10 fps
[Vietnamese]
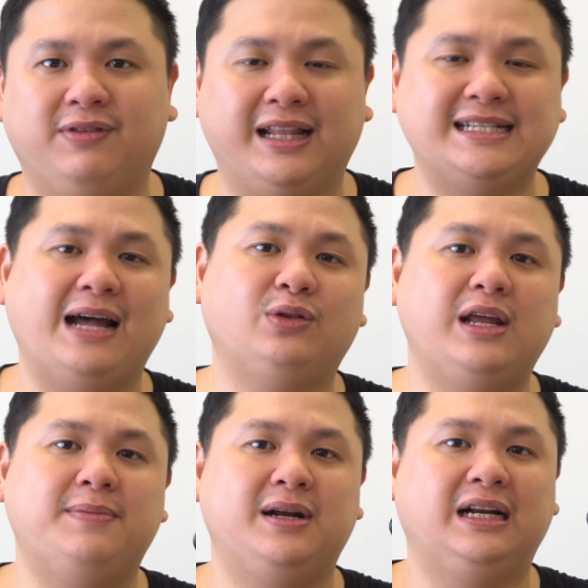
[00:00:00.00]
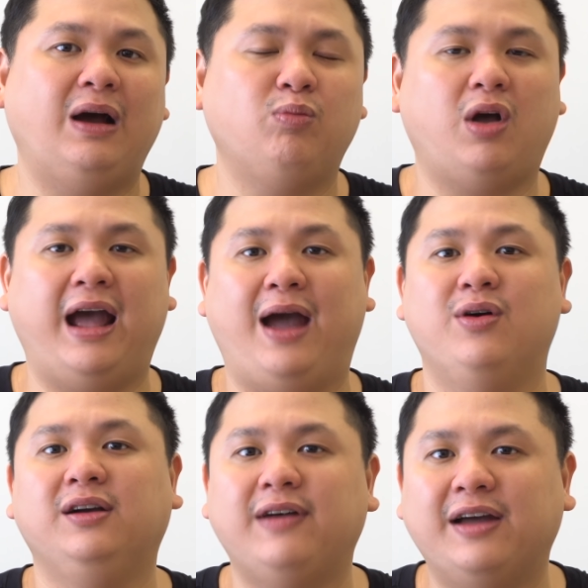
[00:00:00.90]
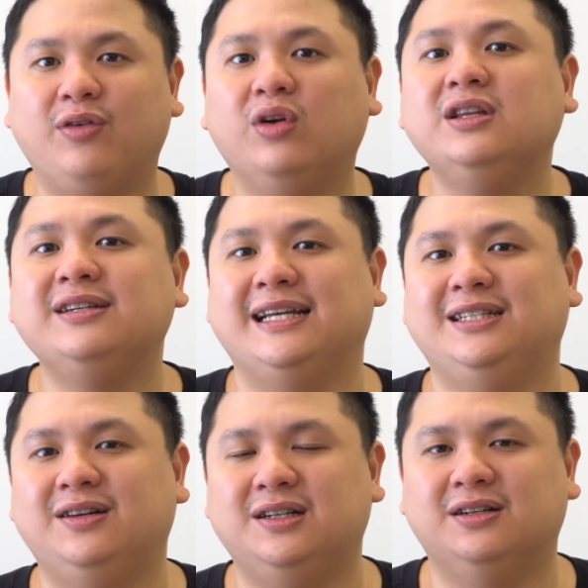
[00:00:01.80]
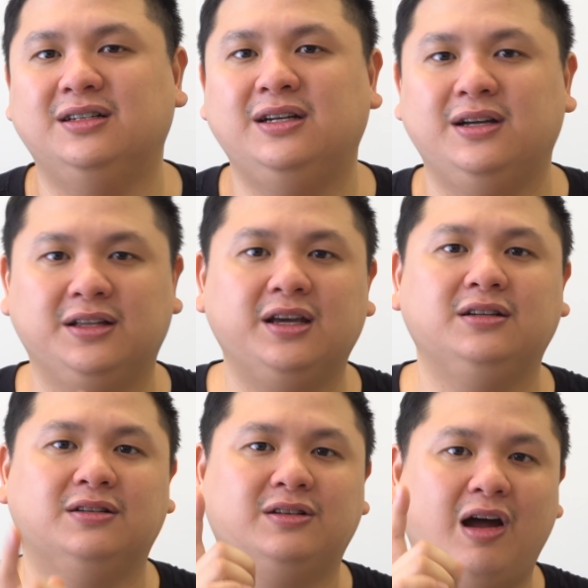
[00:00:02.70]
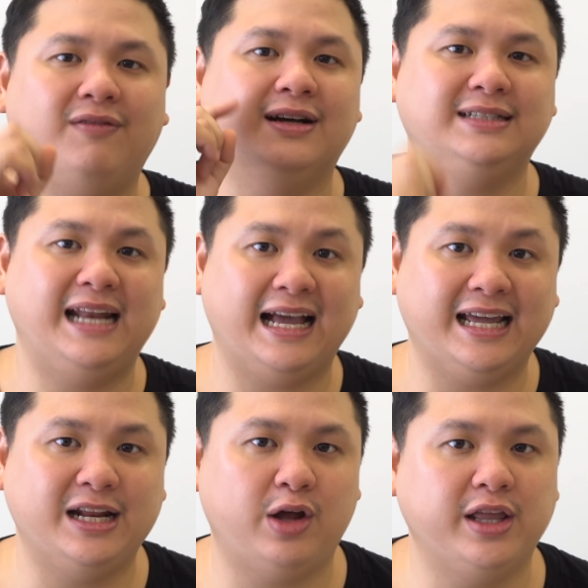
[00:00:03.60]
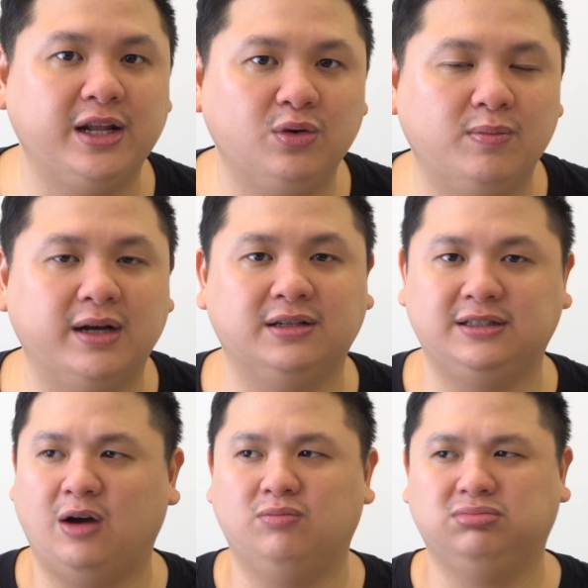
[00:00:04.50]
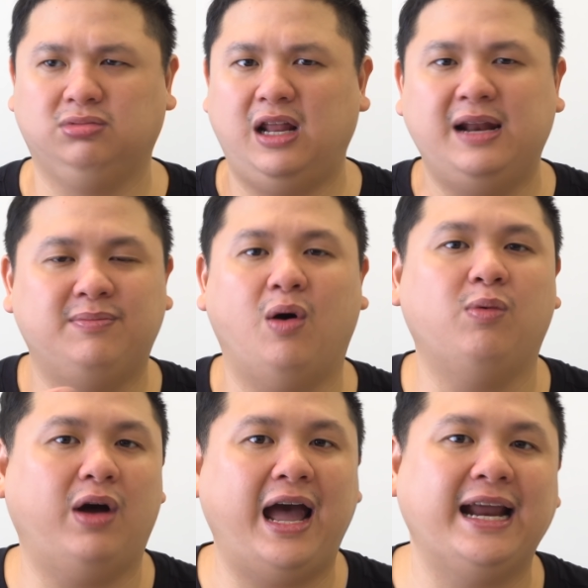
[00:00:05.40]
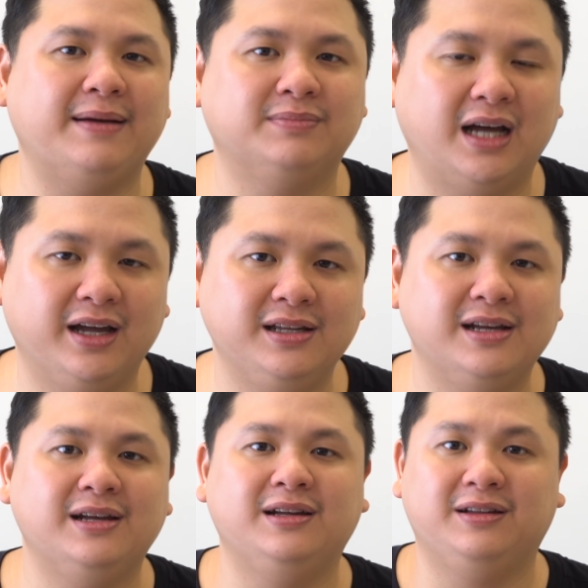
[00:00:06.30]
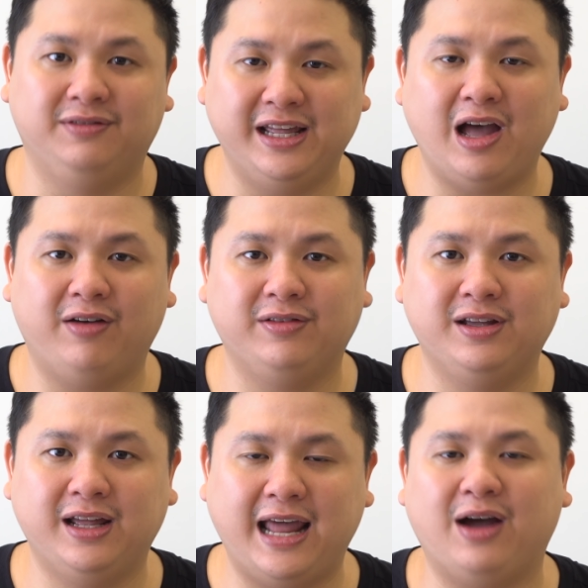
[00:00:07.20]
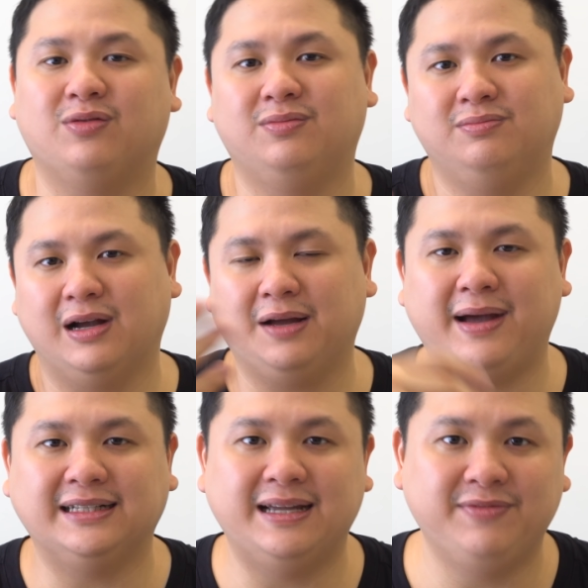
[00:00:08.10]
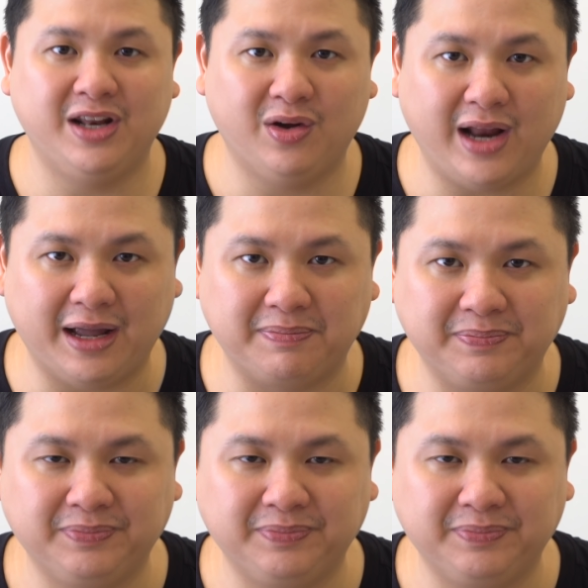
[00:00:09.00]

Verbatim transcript: và tại sao tuy là mình không còn hào hứng với iPhone như ngày xưa nữa nhưng nó vẫn sẽ là cái điện thoại chính của mình trong có thể là một hoặc hai năm tới lý do như thế nào mời các bạn xem video này